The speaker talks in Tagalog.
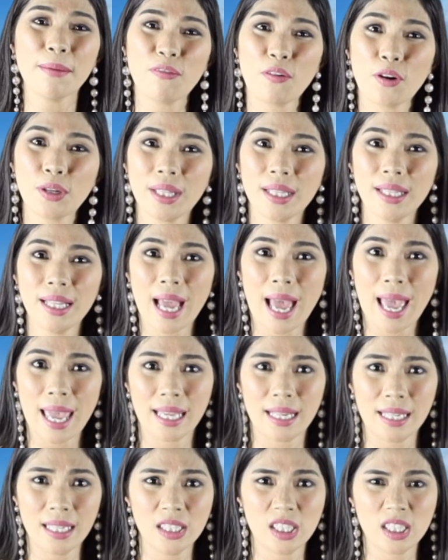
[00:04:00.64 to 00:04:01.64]
Yan ang forte ni
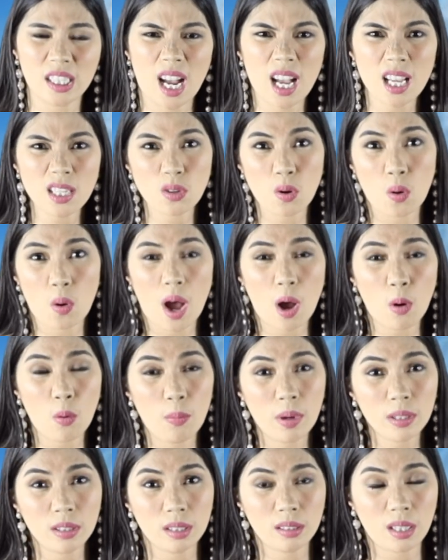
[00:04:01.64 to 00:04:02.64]
Irish. ka. Kaso,
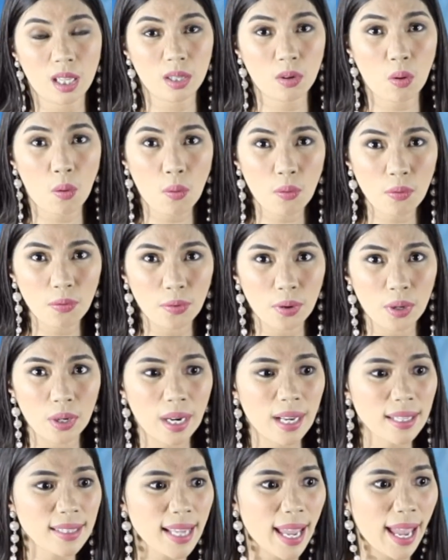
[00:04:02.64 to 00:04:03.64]
akong magti-take
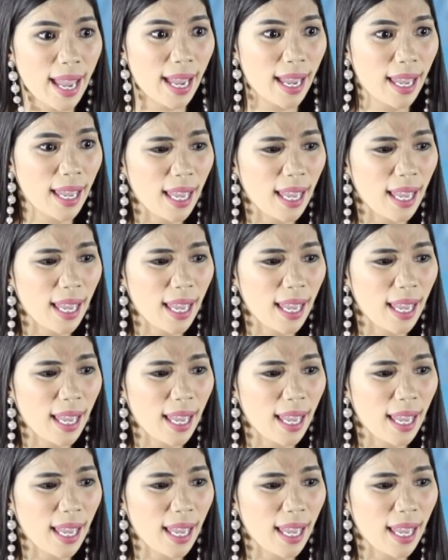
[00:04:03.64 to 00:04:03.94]
over kasi